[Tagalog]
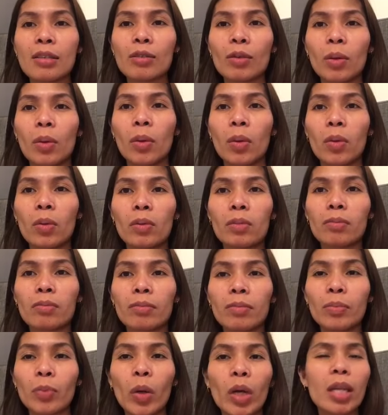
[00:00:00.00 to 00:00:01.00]
So,
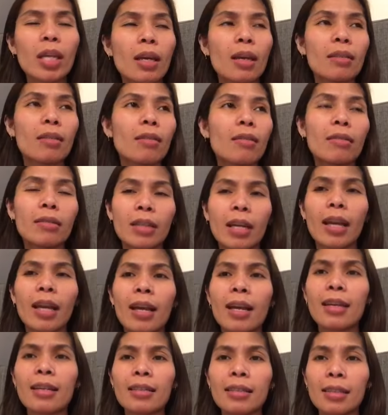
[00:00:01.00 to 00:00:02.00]
pwede,
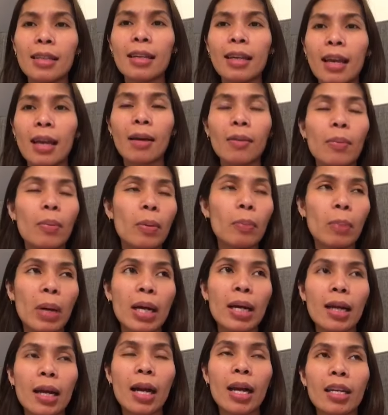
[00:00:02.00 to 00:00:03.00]
okay, sige,
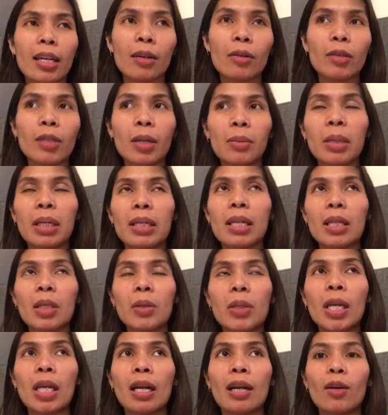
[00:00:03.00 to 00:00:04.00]
parang kaya ko naman.
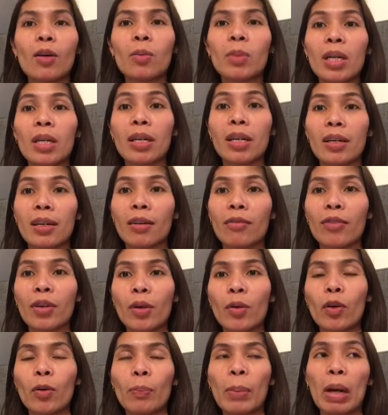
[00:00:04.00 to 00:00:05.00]
Dito na lang ako mag
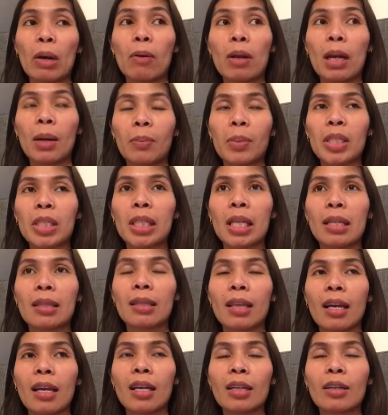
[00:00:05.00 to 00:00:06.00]
review pag walang
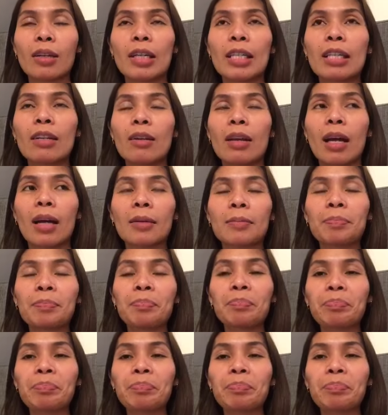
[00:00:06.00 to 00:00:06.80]
pasyente, ganun, walang